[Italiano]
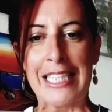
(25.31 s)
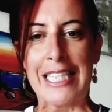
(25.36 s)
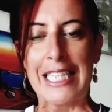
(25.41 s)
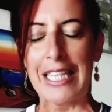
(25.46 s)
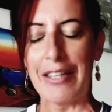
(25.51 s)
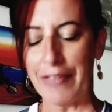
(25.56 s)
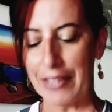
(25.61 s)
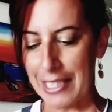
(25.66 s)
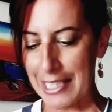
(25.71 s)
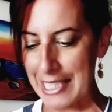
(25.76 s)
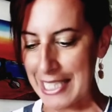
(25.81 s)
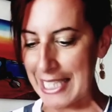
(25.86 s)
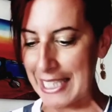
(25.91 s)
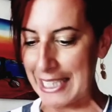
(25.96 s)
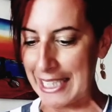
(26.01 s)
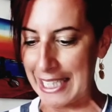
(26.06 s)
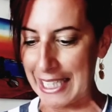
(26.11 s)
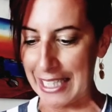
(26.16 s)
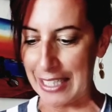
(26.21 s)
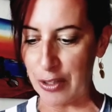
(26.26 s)
I
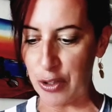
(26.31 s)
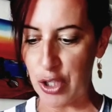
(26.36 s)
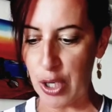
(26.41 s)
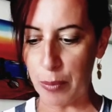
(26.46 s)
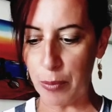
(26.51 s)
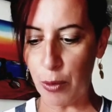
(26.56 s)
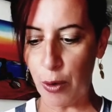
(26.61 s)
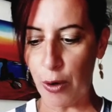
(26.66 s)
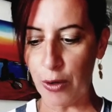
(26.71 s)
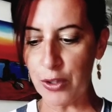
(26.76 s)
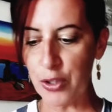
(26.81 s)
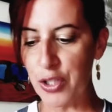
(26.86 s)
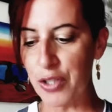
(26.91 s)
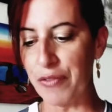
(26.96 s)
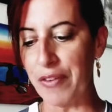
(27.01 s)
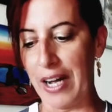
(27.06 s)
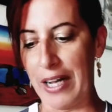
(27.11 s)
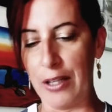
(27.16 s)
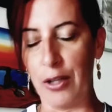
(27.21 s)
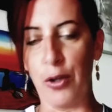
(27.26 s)
versetti che leggiamo oggi
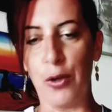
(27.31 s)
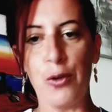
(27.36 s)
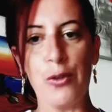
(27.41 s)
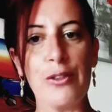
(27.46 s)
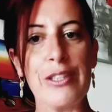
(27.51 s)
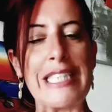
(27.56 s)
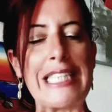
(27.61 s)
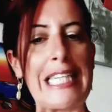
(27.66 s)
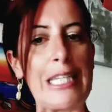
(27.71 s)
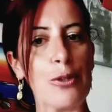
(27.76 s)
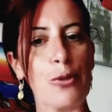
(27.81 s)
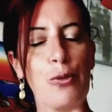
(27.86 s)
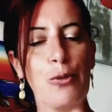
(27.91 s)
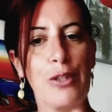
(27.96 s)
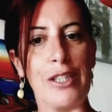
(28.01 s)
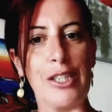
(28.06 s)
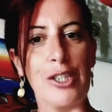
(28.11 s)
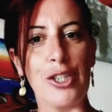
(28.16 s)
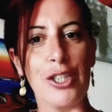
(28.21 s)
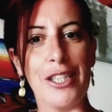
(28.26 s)
vanno da
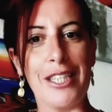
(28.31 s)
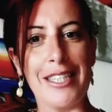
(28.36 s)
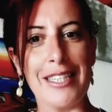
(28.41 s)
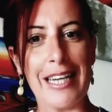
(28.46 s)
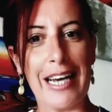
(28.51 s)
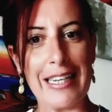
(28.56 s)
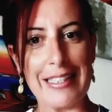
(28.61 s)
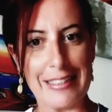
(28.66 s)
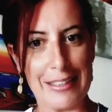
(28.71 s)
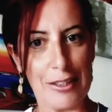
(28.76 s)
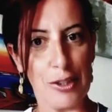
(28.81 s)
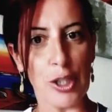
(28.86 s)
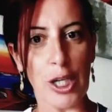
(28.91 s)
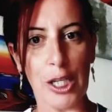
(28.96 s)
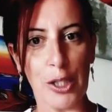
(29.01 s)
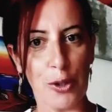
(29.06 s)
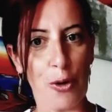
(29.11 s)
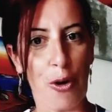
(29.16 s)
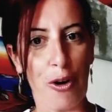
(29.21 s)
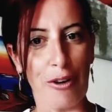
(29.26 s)
12 a
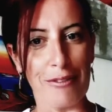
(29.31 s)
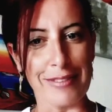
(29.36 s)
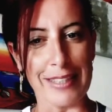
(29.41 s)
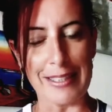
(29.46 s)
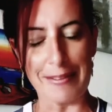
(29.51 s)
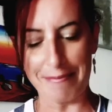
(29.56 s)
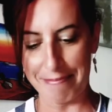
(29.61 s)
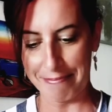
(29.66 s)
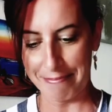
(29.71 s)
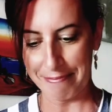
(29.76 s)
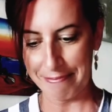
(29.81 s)
19.